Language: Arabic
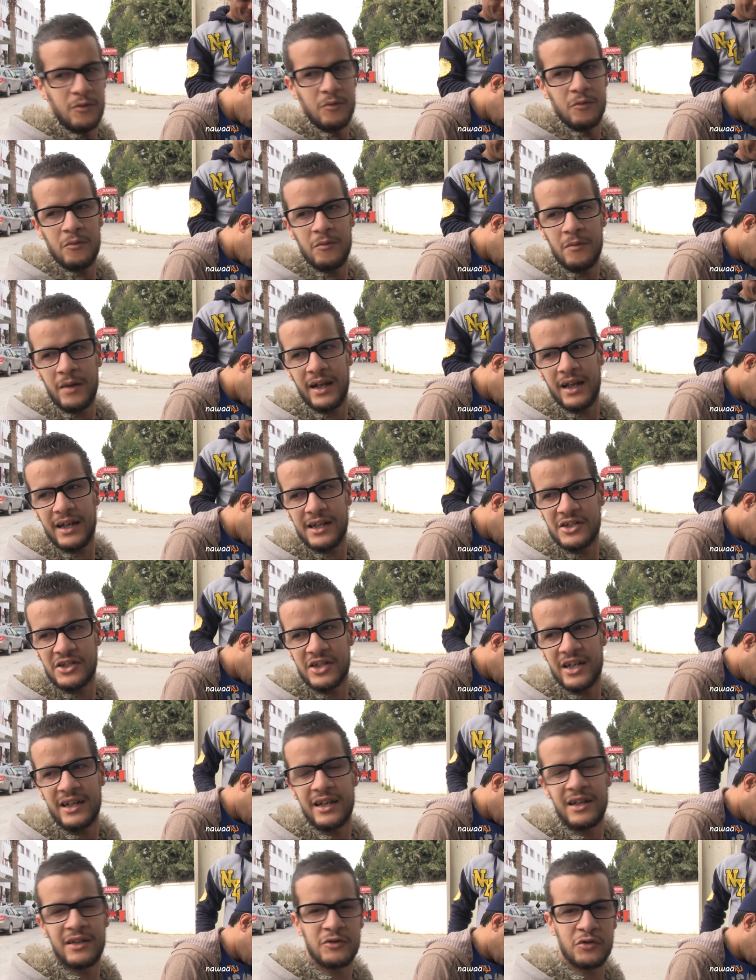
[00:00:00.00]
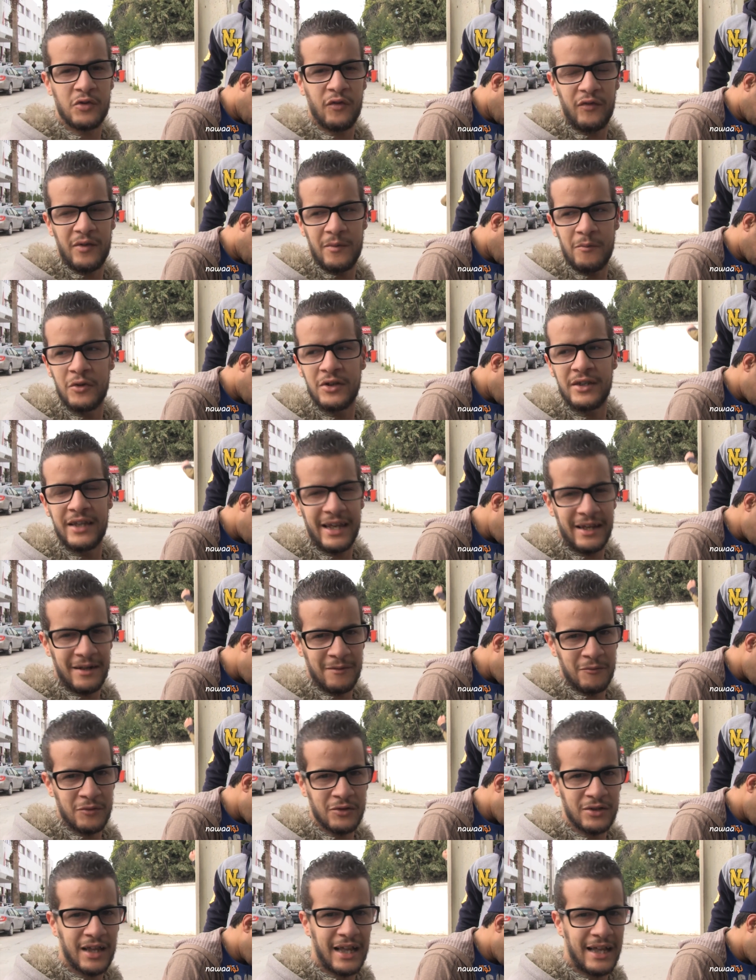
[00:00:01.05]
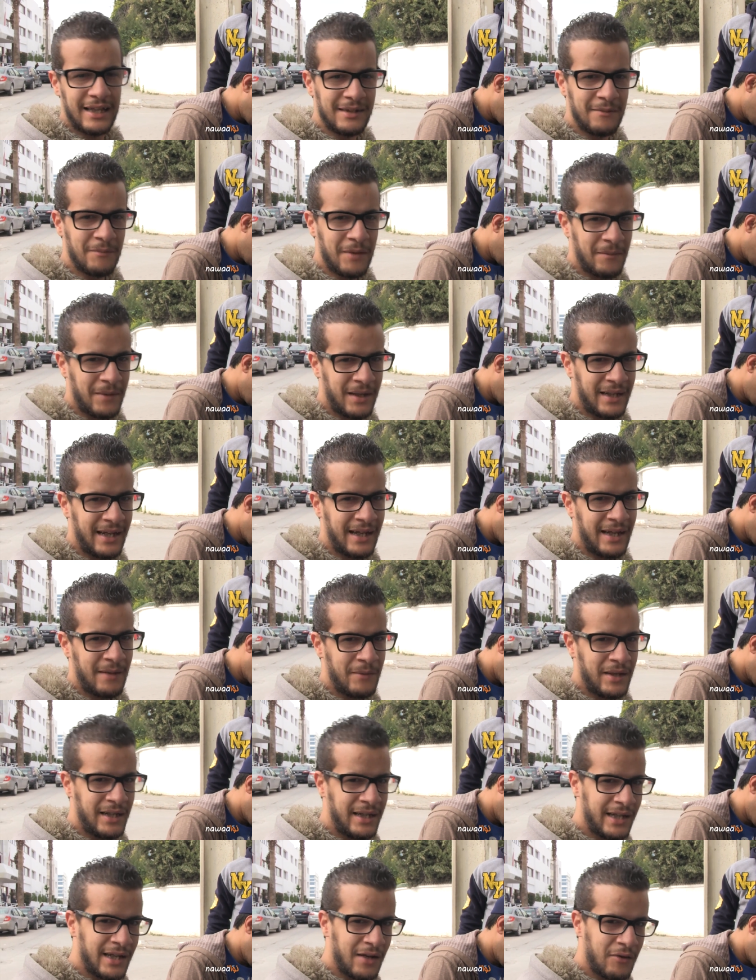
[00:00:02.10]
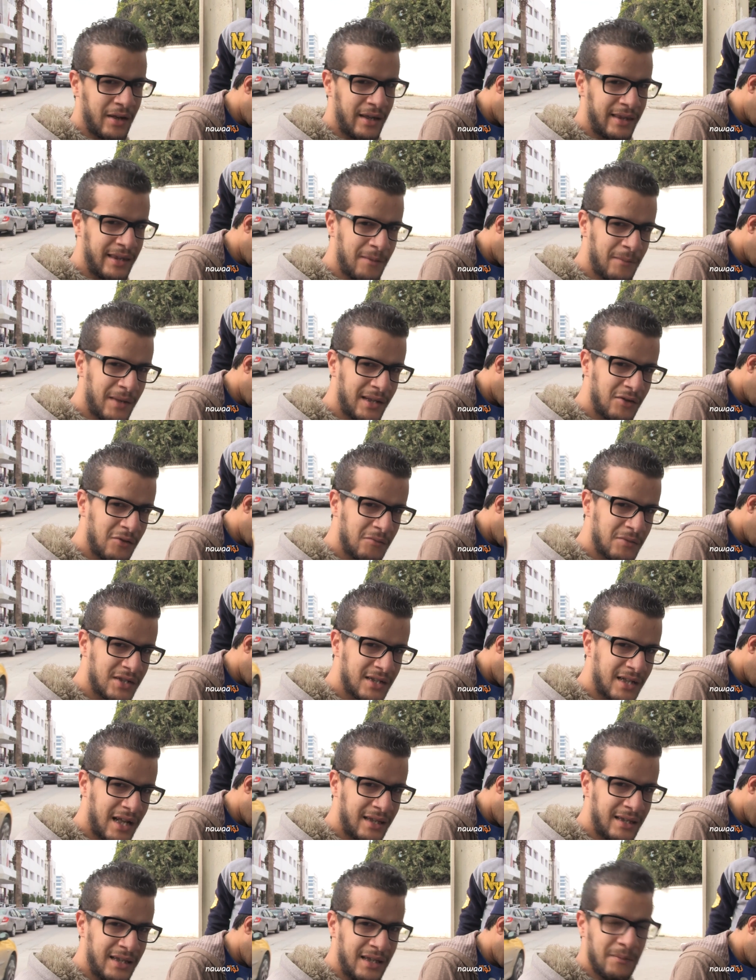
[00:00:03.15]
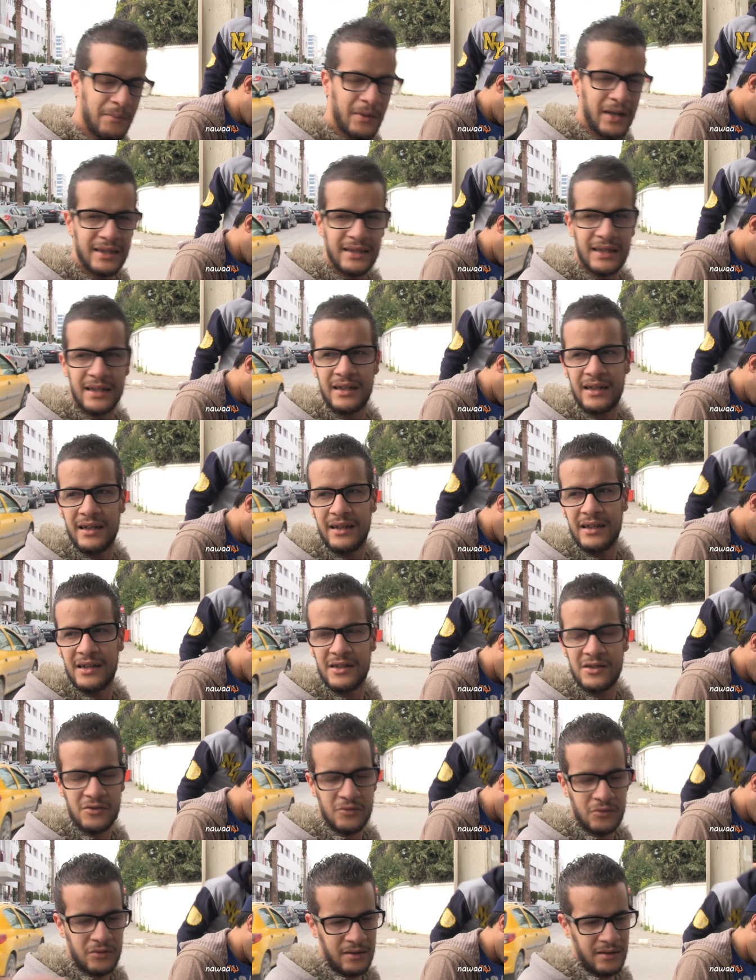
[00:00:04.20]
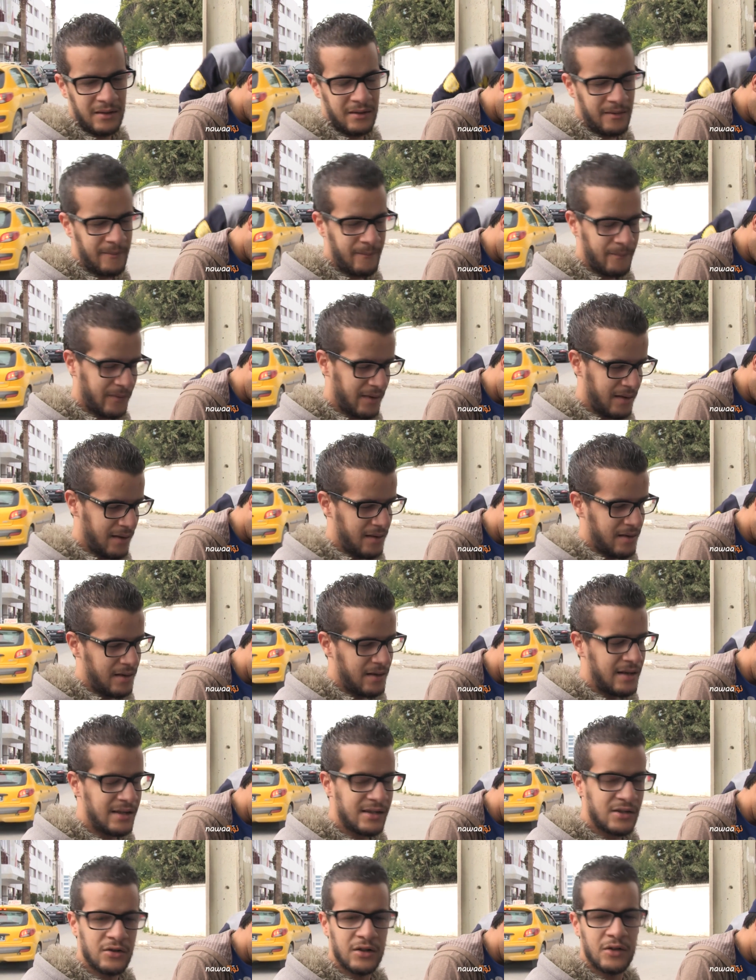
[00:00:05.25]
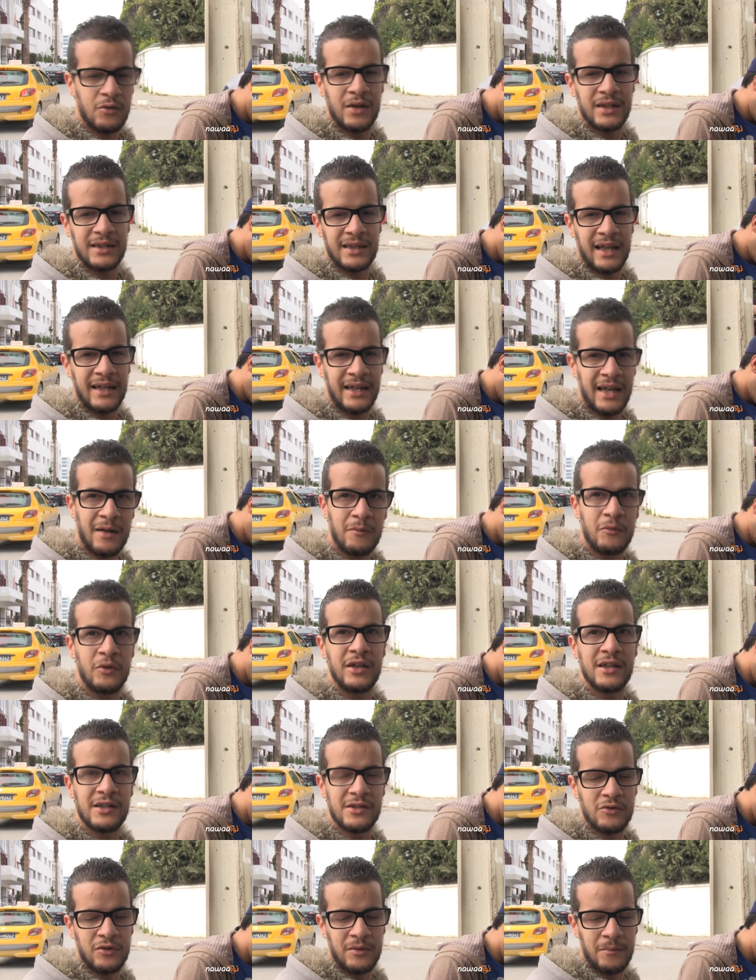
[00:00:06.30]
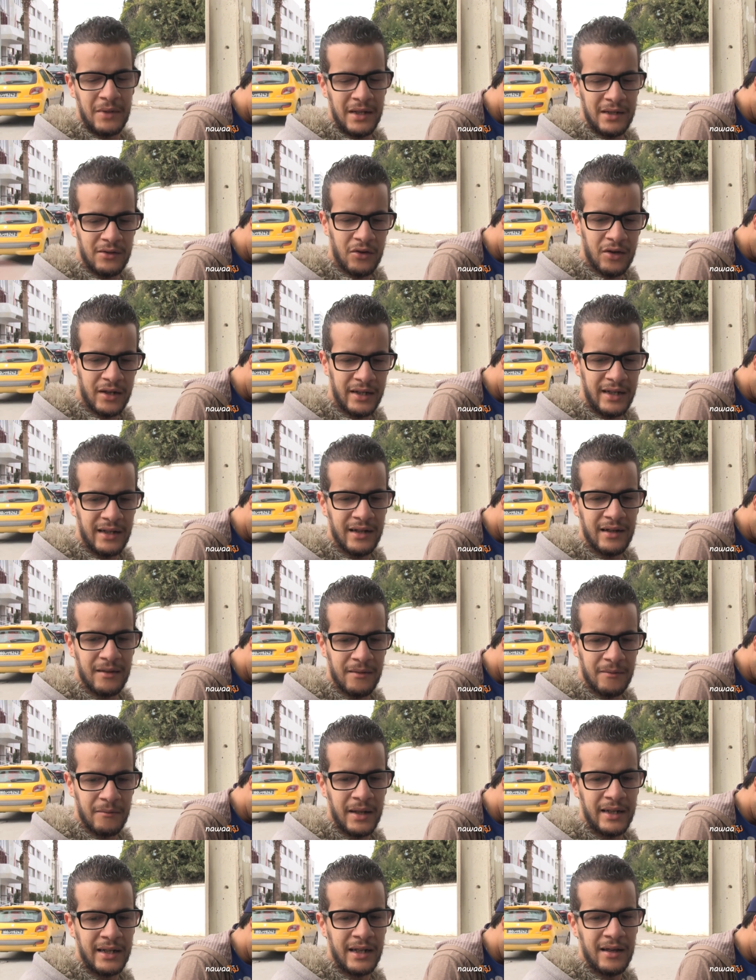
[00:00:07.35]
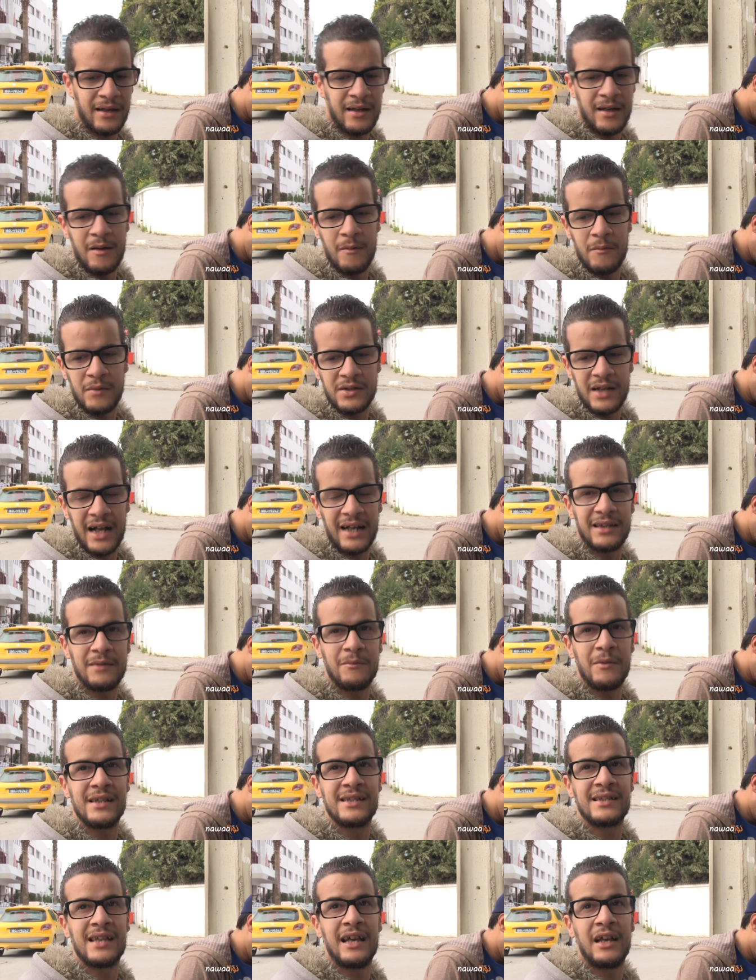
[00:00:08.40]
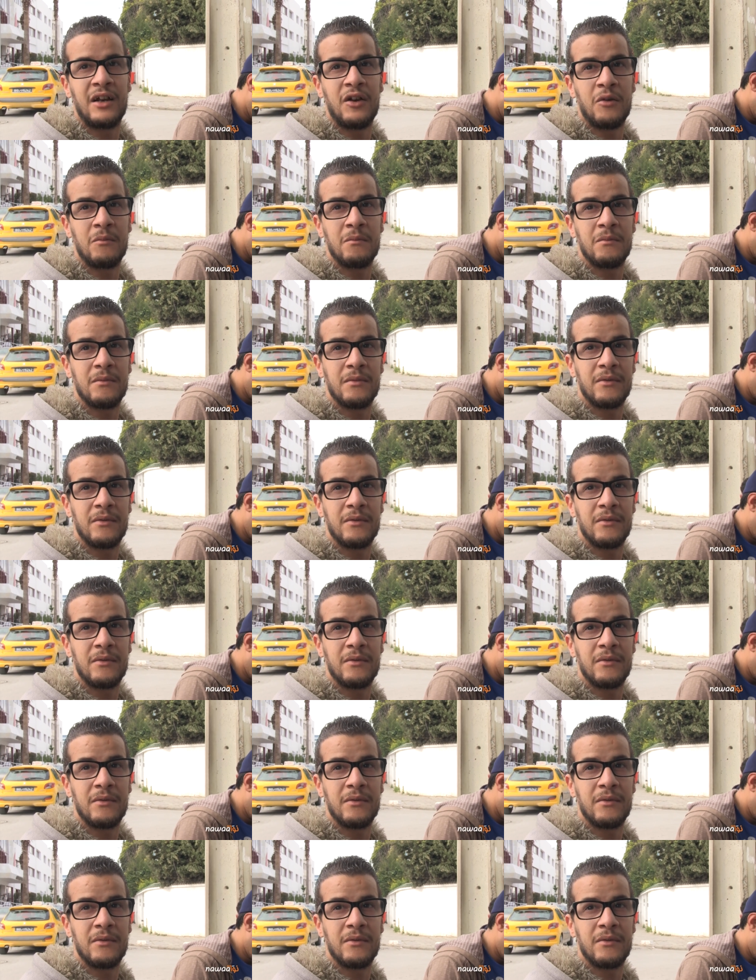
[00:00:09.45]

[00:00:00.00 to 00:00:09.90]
ما نعرفش انا نشوف البلدان متقدمه معناها امريكا وكذا ما عندهمش تعذيب خاطر يهزوا ال... يهزوا الجوانتانامو يهزوا البلاد اخرين معناها باش حد ما يسالهم